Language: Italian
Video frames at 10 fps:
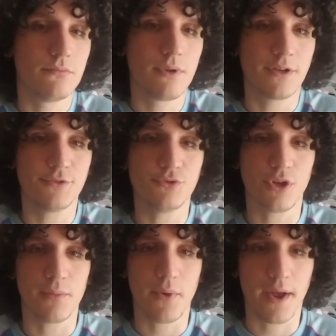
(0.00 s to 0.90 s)

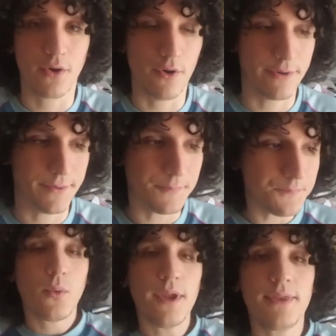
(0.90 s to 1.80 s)
raggiungeremo un accordo.
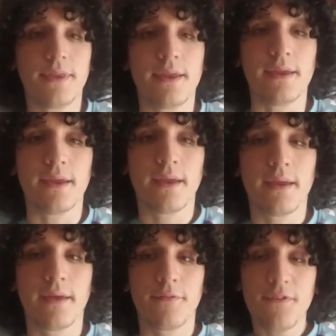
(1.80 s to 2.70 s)
Quindi
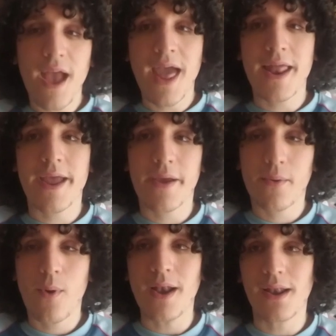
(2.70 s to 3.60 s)
eh, fiere
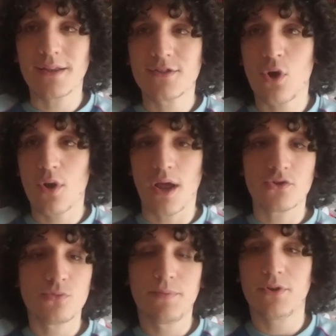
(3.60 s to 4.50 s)
qua nella zona
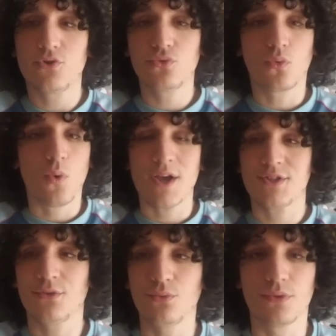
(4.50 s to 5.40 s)
su per giù
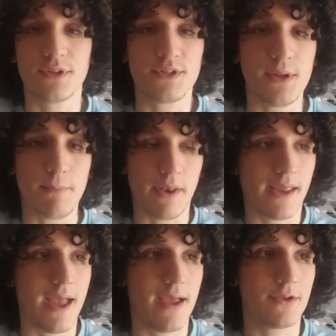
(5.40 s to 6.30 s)
quasi tutte sì
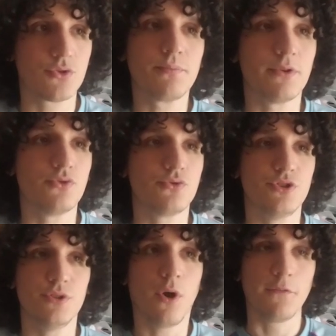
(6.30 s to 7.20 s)
perché eh, su per giù
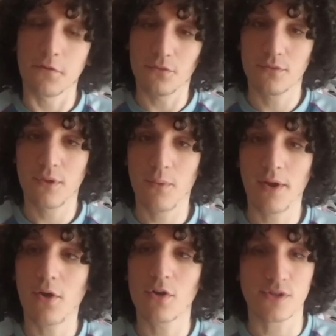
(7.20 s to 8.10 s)
ci offrono tutti
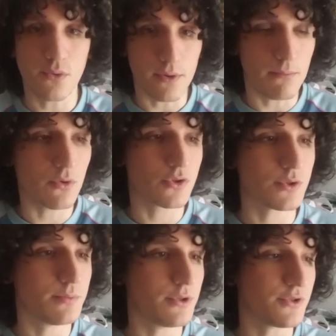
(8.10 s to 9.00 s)
qualcosa, un
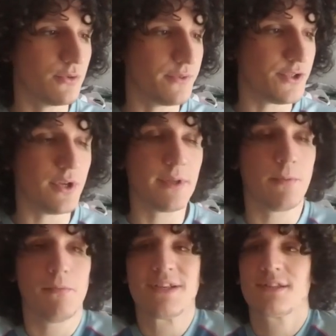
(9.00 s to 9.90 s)
rimborso oppure sono vicine,
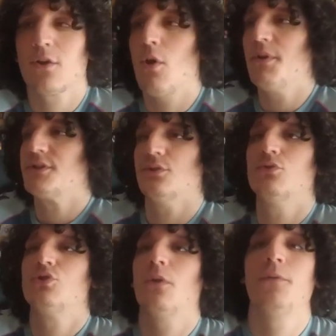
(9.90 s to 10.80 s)
tipo il Massa Comics
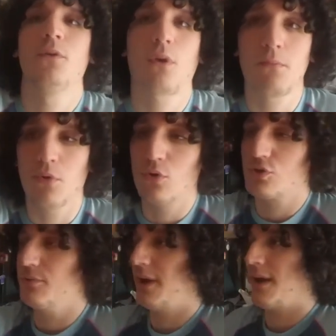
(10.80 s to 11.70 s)
non ci offre un
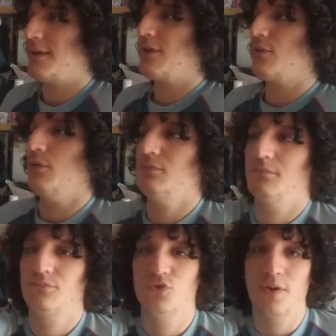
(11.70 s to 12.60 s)
rimborso perché
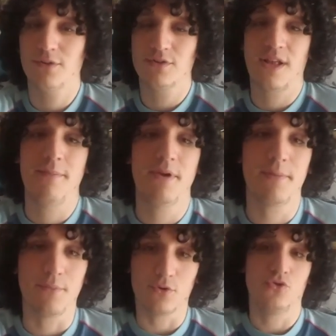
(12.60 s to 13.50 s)
tanto, cioè quanto sarebbe il
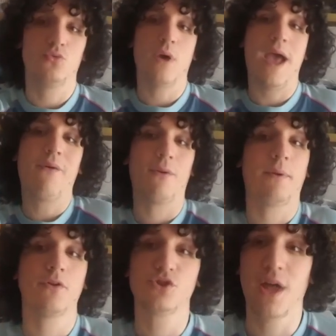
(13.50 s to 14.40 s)
rimborso? 2 euro
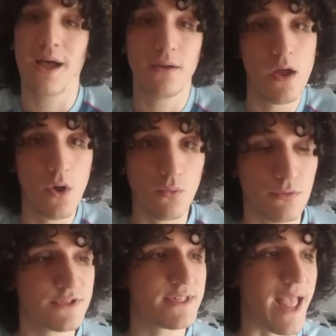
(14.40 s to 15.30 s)
però ci dà
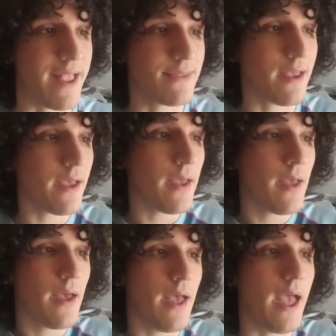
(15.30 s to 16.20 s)
uno stand
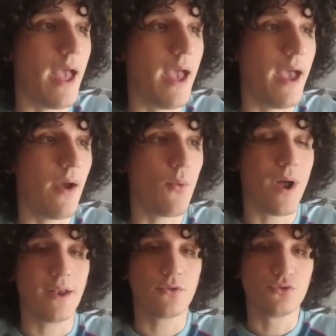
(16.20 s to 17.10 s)
eh,
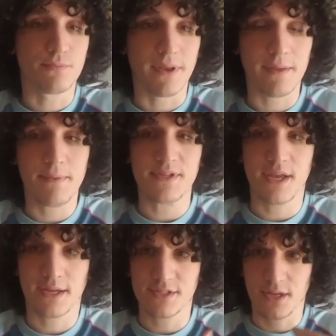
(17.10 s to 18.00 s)
uguale il cosplay di
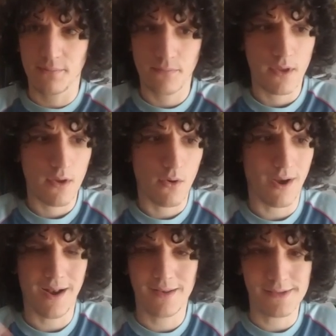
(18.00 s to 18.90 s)
Pisa anche se
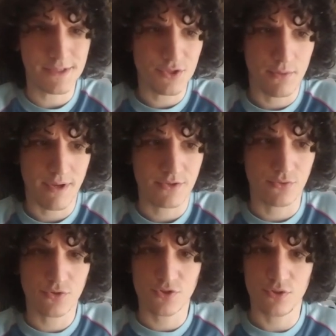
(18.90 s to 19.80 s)
ora all'edizione di marzo
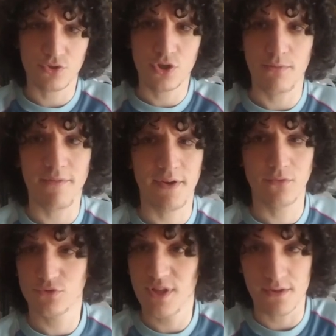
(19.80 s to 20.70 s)
non so se riusciremo ad avere
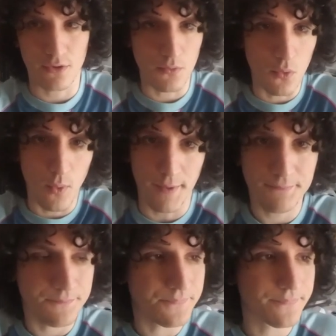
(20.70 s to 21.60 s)
uno stand comunque
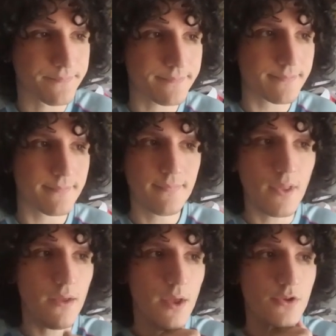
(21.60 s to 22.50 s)

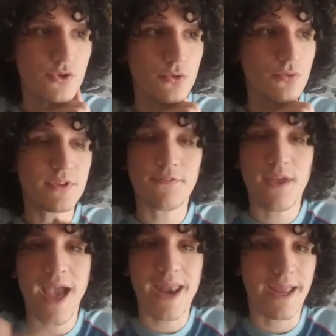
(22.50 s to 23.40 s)
sono tutte
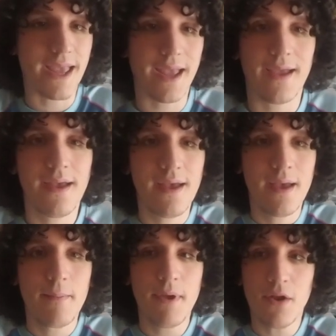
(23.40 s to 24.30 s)
fiere che
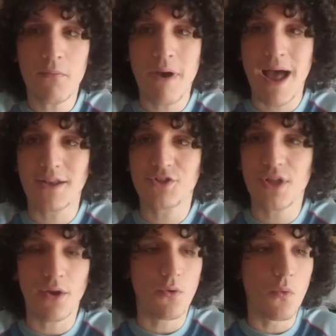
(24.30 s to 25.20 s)
meno male ci
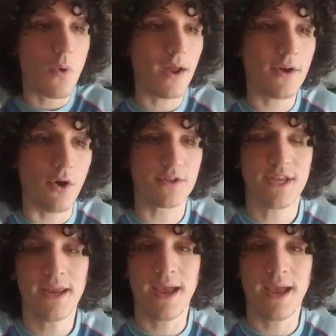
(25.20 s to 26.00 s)
danno un qualcosa in